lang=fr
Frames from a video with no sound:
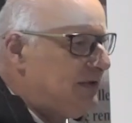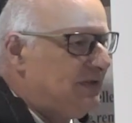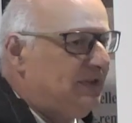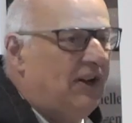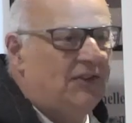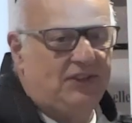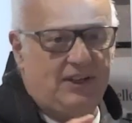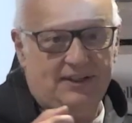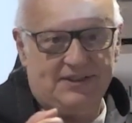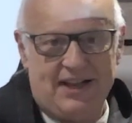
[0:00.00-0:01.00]
dans
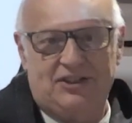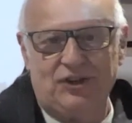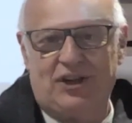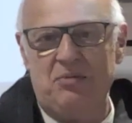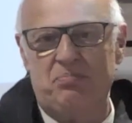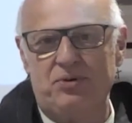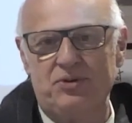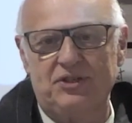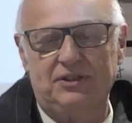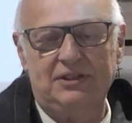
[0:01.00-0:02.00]
les actes qu'elle
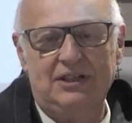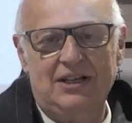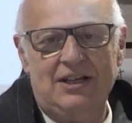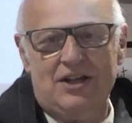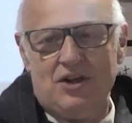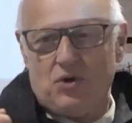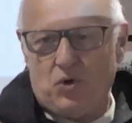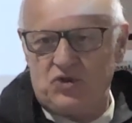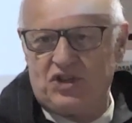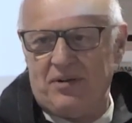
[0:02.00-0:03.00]
pose,
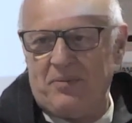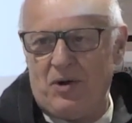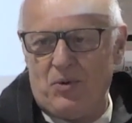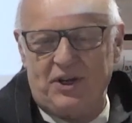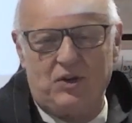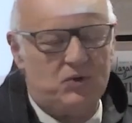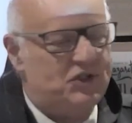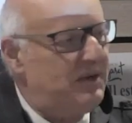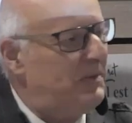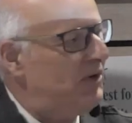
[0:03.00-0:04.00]
consciemment ou
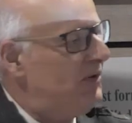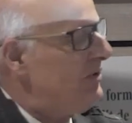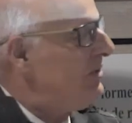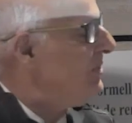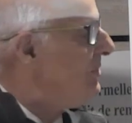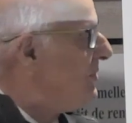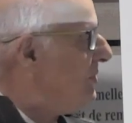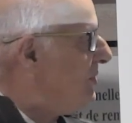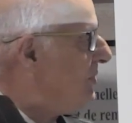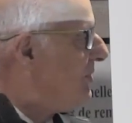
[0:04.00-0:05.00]
inconsciemment,
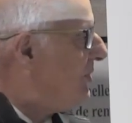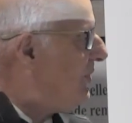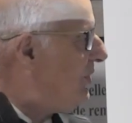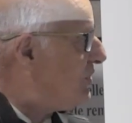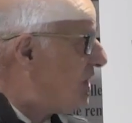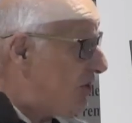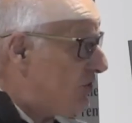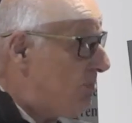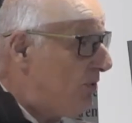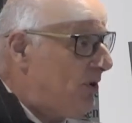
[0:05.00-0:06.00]
cherche
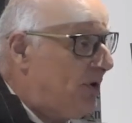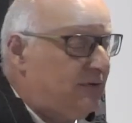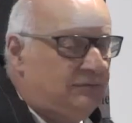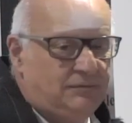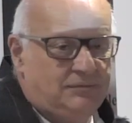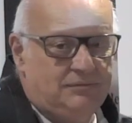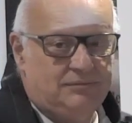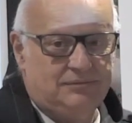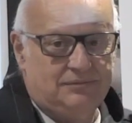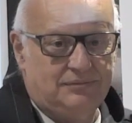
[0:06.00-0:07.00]
le bonheur
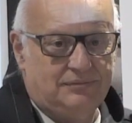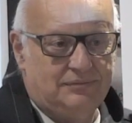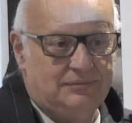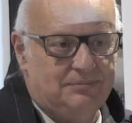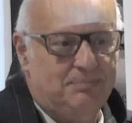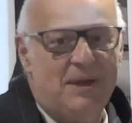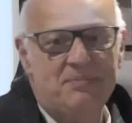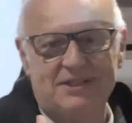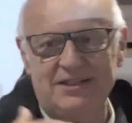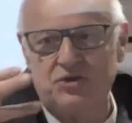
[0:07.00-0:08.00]

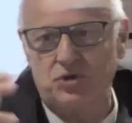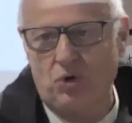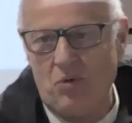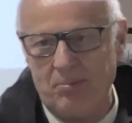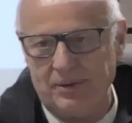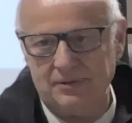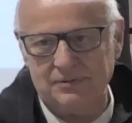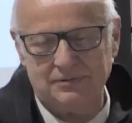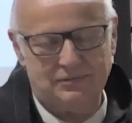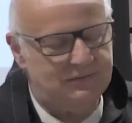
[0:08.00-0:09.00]
même s'il se trompe.
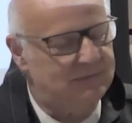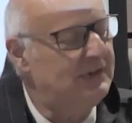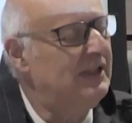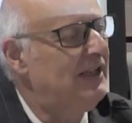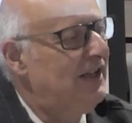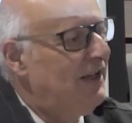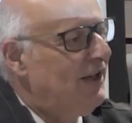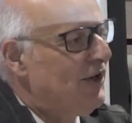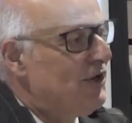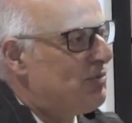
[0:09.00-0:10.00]

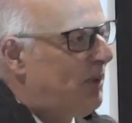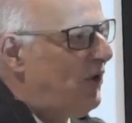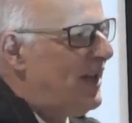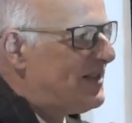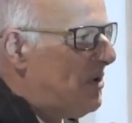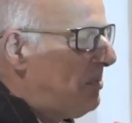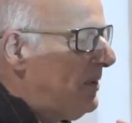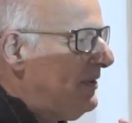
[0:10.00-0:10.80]
Je prends un exemple.